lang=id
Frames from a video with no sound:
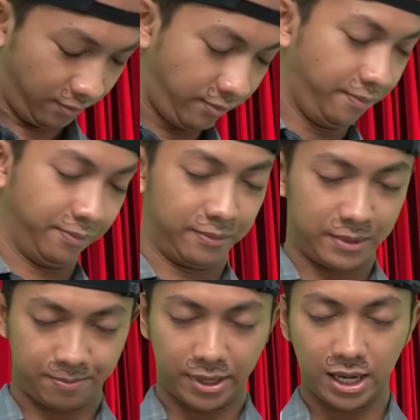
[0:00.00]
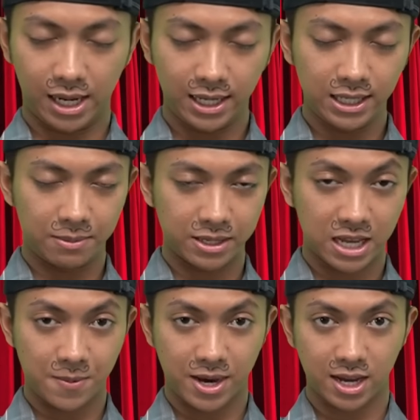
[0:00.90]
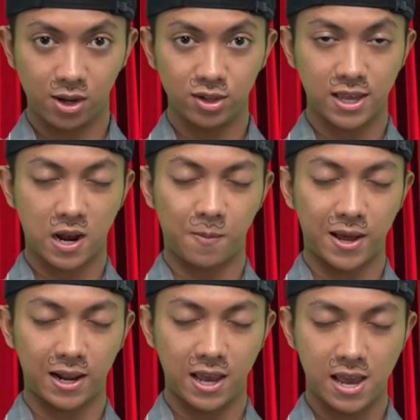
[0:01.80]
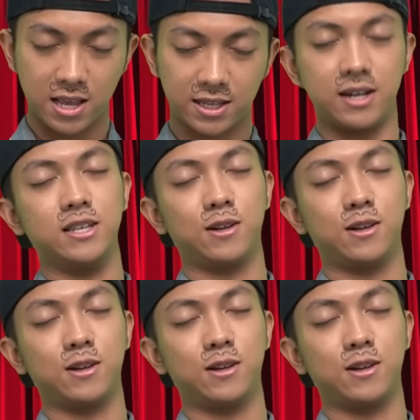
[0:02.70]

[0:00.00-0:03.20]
Hmm, perkenalkan nama saya Pak Haryo, saya kepala yayasan di